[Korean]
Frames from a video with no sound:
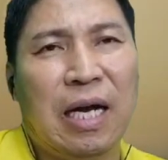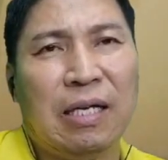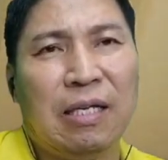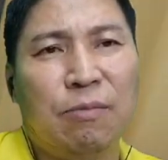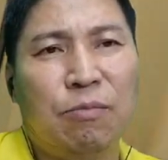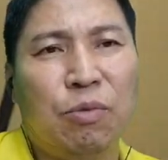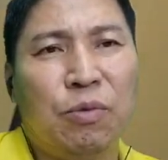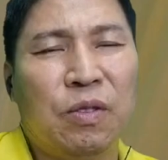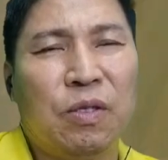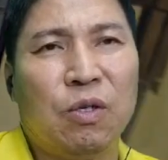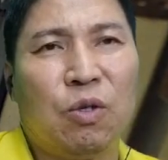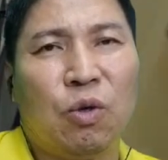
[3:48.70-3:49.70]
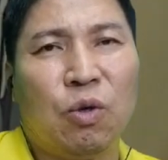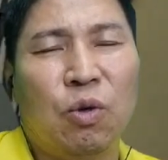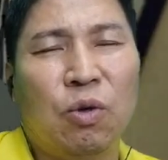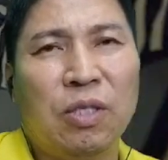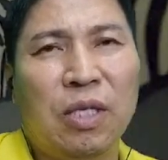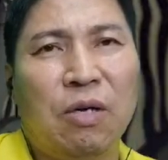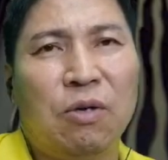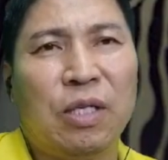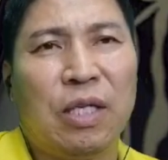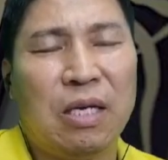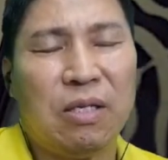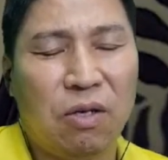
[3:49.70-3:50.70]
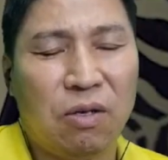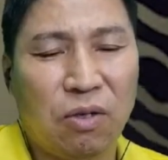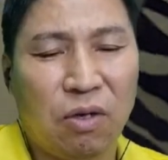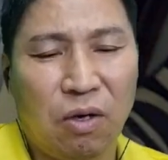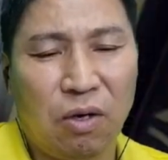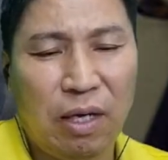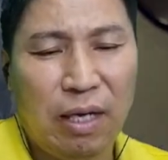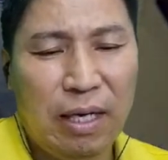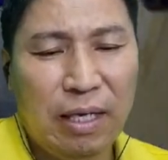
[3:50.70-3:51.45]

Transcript: 이런 부분들도 통창으로 되어 있어서